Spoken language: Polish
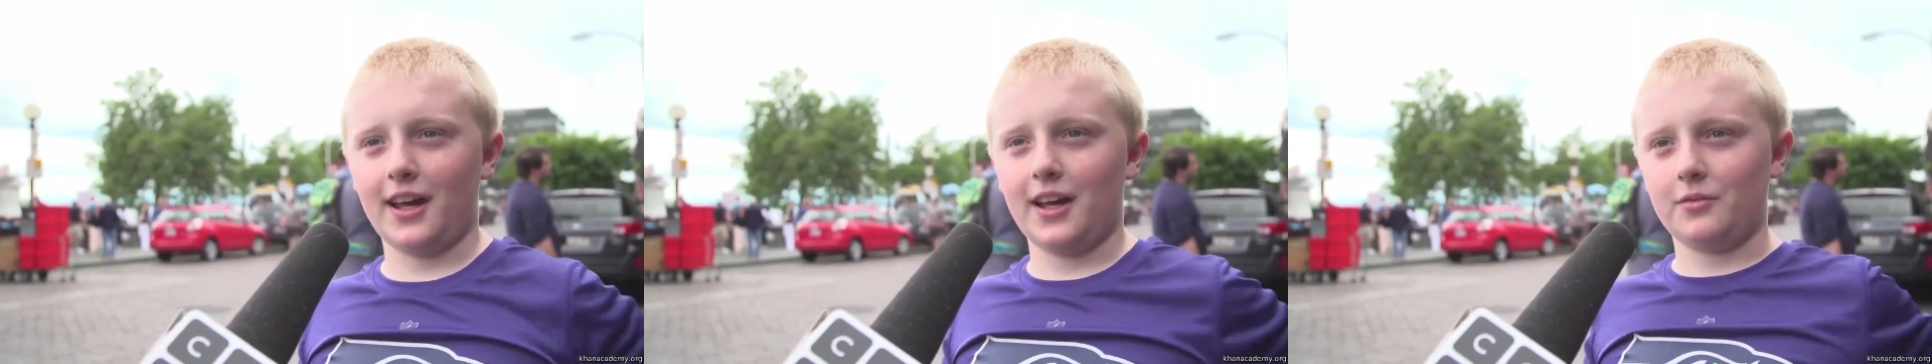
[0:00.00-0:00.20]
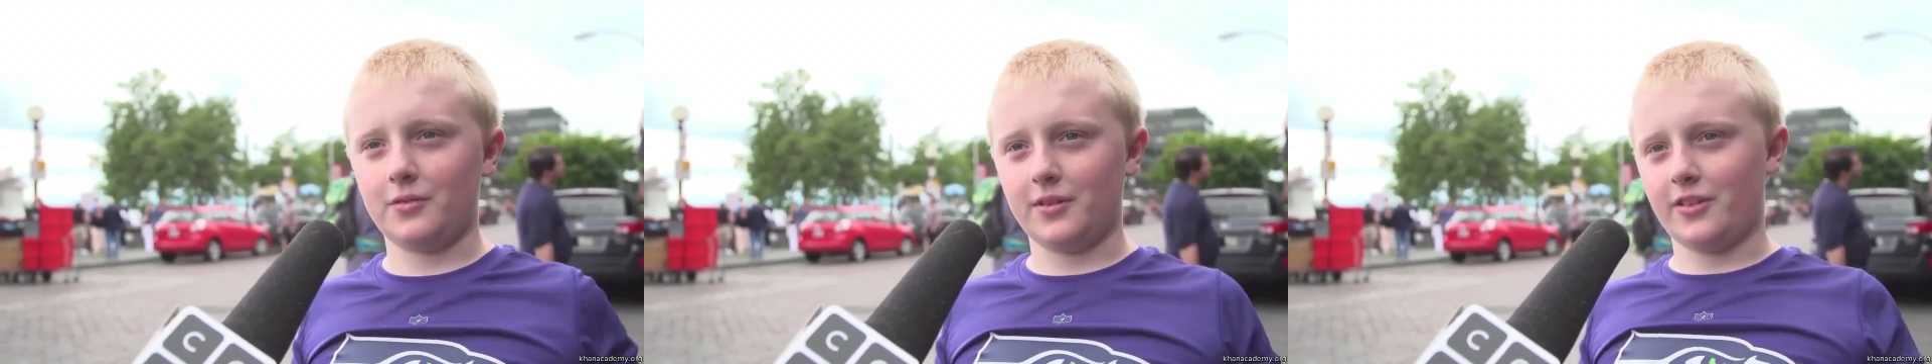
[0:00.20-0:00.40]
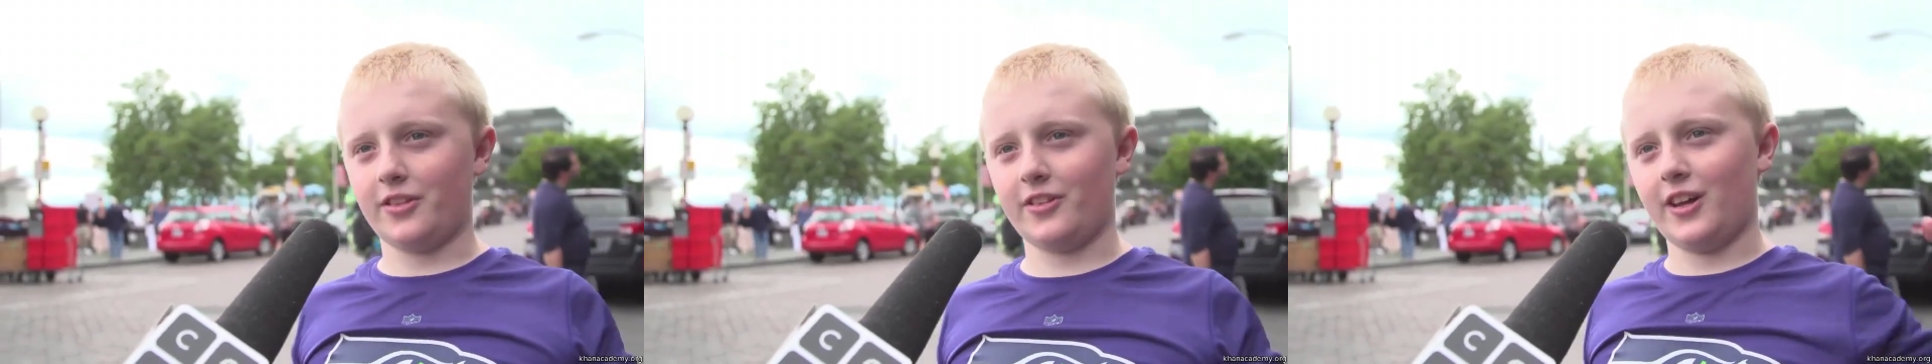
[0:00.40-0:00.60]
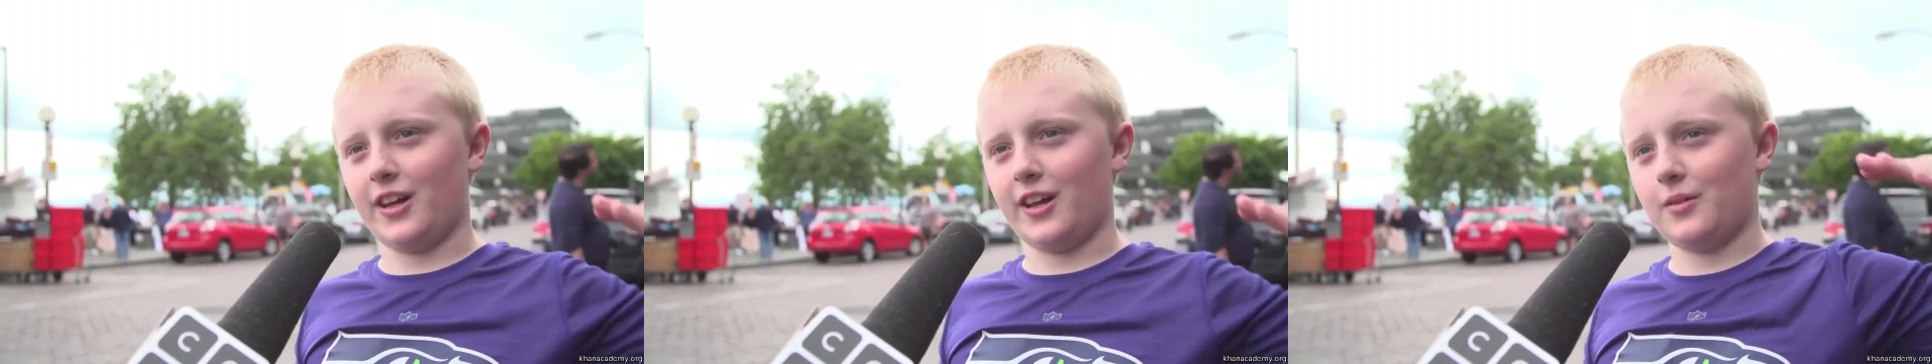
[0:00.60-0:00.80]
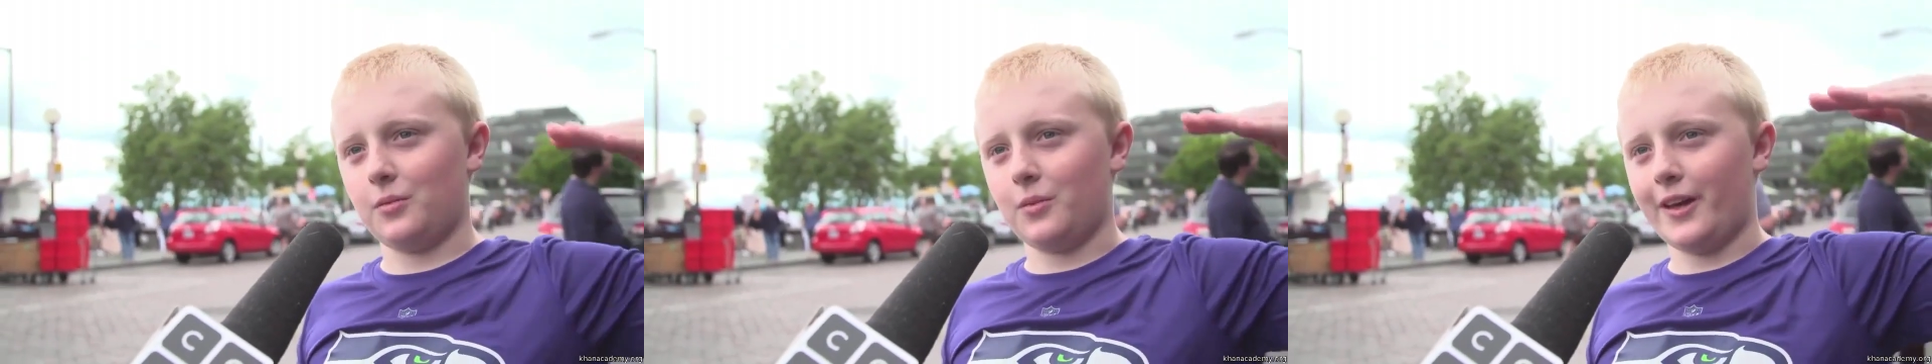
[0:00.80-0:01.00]
Wyobrażam
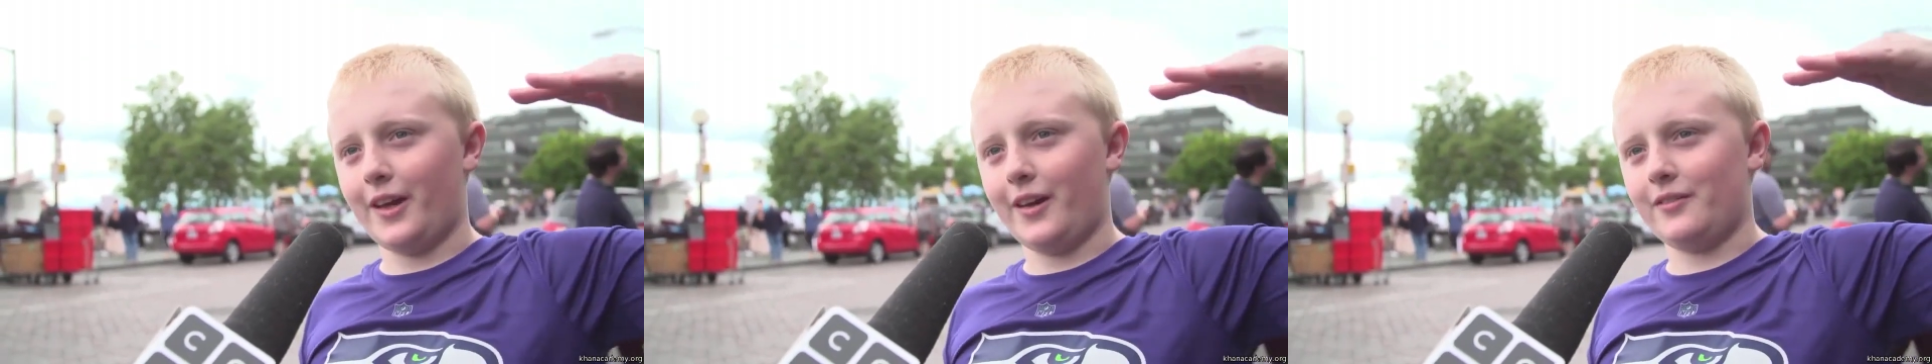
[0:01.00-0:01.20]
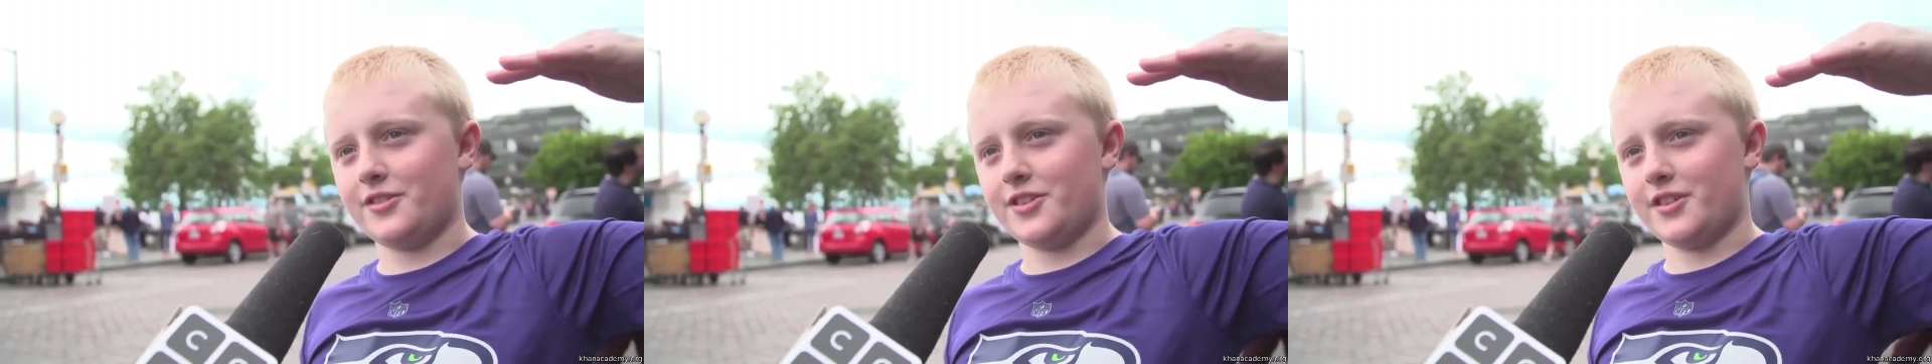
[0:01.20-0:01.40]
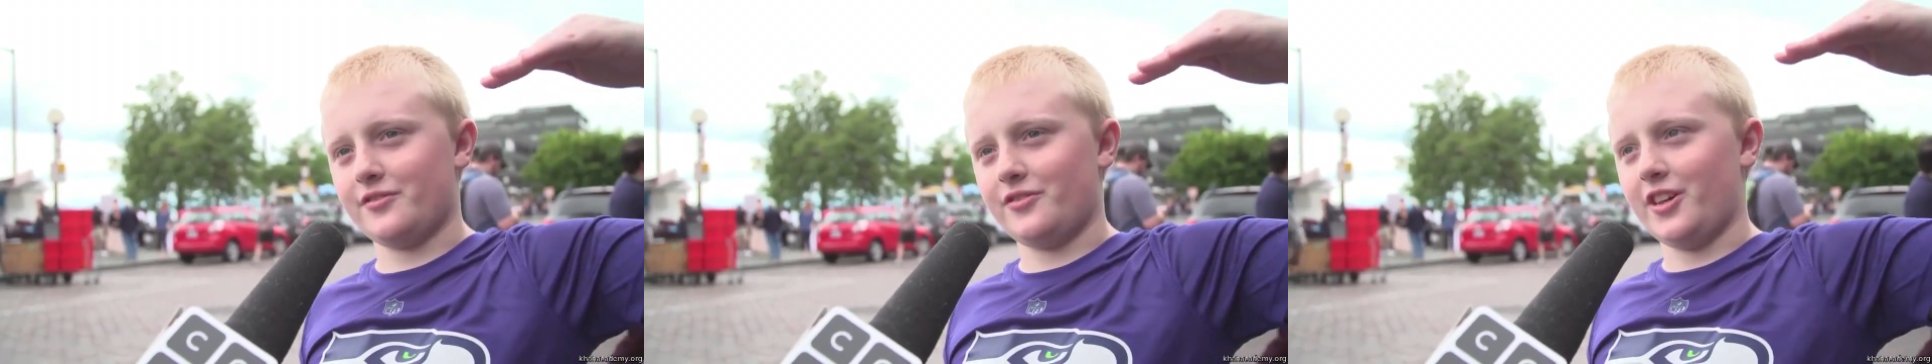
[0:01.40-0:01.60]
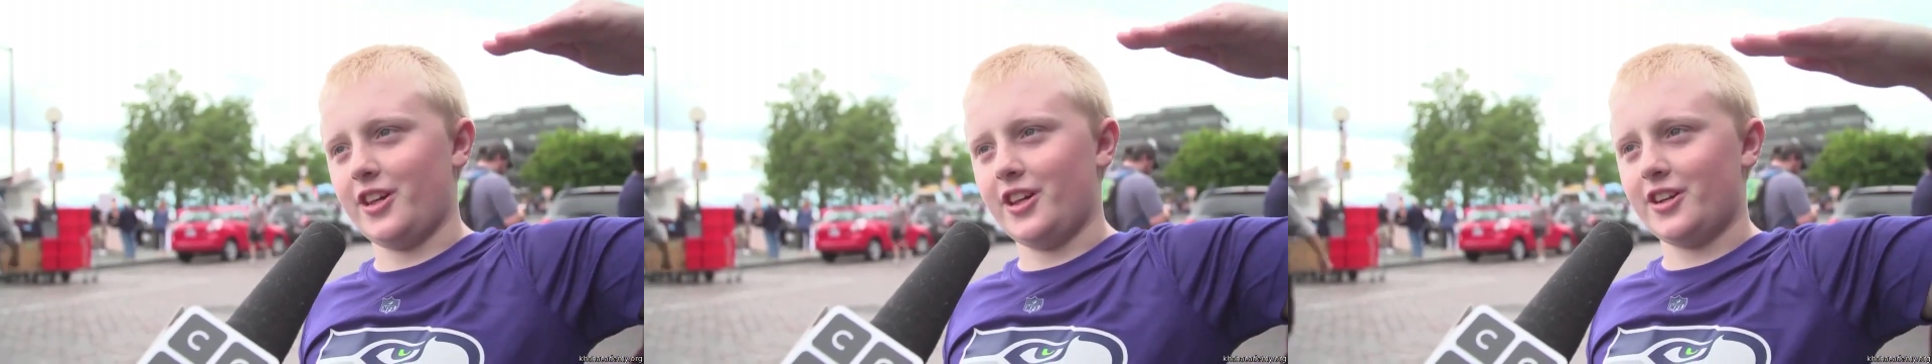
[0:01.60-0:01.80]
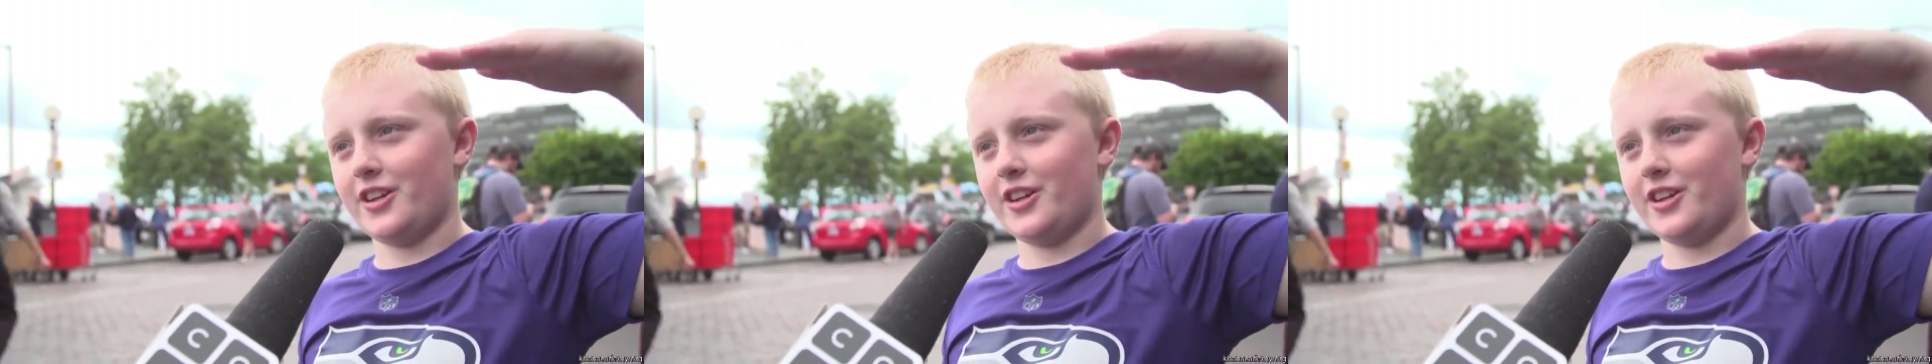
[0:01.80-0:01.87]
sobie, że fale internetu